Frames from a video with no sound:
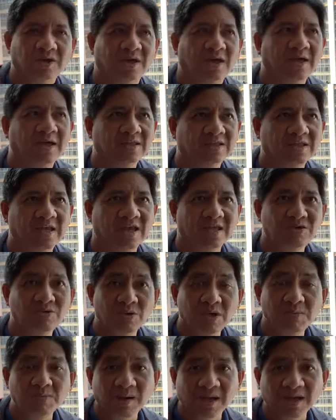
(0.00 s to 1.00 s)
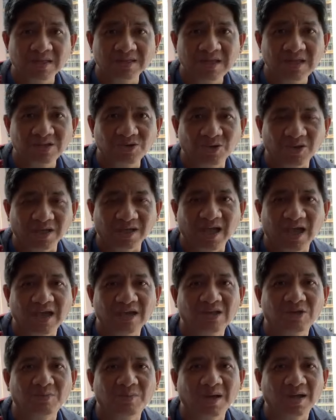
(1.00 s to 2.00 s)
At uh, yung iba nga dito, kagaya
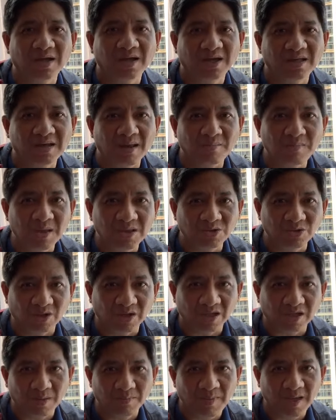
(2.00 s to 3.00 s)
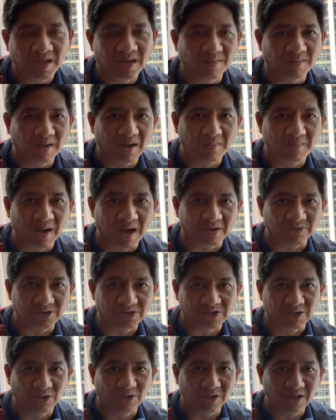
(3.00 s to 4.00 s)
ng mga na-meet ko kagabi ng mga
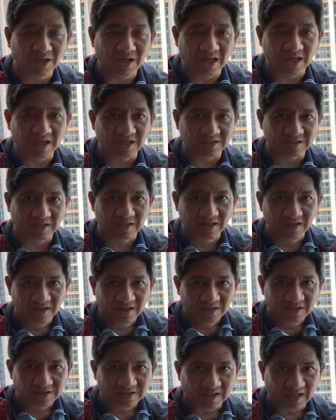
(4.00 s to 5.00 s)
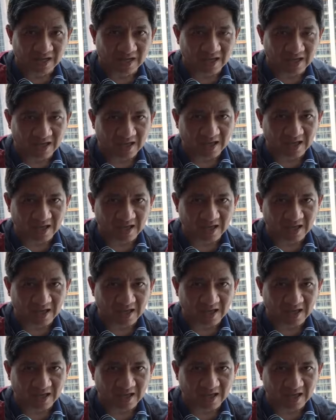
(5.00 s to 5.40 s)
Marcos Loyalist, sila